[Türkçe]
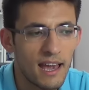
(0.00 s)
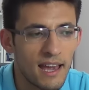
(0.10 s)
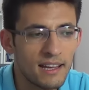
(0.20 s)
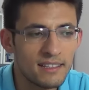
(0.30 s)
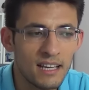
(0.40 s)

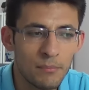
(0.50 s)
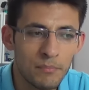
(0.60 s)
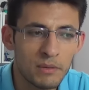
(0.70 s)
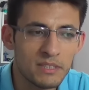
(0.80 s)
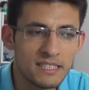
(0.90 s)
Eğer
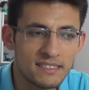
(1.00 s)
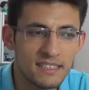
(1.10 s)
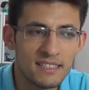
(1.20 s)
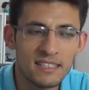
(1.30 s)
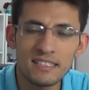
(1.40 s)
yapmamı
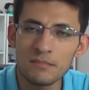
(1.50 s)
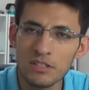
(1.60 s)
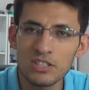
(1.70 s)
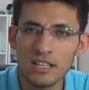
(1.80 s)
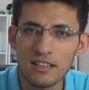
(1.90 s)
istediğiniz
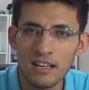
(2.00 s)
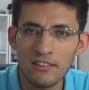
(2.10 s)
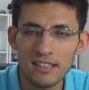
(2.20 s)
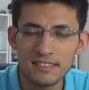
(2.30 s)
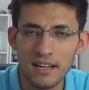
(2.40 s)
bir şeyler
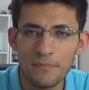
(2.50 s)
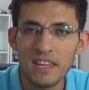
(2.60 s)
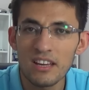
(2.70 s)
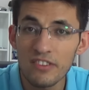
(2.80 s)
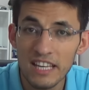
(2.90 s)
varsa
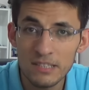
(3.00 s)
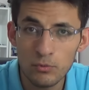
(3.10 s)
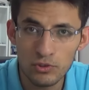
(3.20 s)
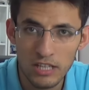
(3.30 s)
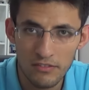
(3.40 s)

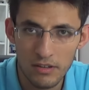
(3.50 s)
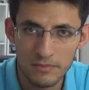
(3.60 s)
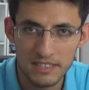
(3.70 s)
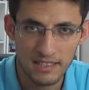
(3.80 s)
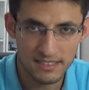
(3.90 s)
Facebook
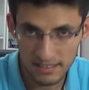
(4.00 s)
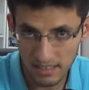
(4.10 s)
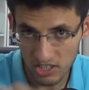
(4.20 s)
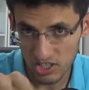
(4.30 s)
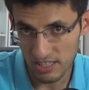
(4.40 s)
sayfamızdan zaten
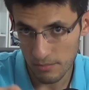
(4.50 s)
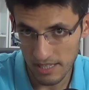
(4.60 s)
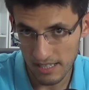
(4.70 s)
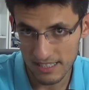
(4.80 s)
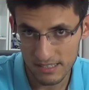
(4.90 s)

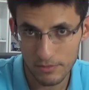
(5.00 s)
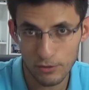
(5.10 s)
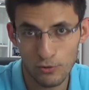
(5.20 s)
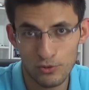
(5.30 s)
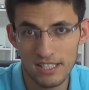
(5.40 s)
açıklamalar kısmında
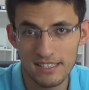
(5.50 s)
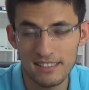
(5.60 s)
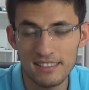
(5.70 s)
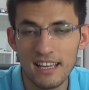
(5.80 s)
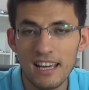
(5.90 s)

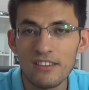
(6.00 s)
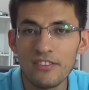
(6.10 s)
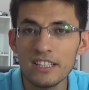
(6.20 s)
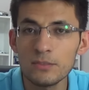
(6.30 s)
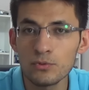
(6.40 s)
göreceksiniz.
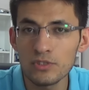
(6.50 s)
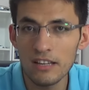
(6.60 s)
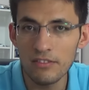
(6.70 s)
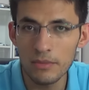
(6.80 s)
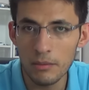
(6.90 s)
Facebook
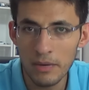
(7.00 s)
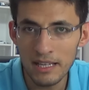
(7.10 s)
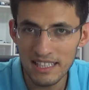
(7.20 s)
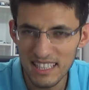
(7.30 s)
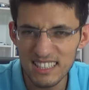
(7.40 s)
sayfamdan
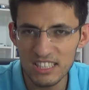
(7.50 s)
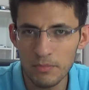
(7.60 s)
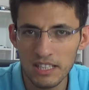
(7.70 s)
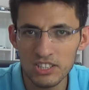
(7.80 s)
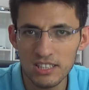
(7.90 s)
benle
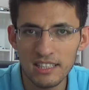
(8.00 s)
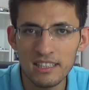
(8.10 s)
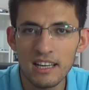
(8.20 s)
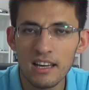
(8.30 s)
iletişime geçerek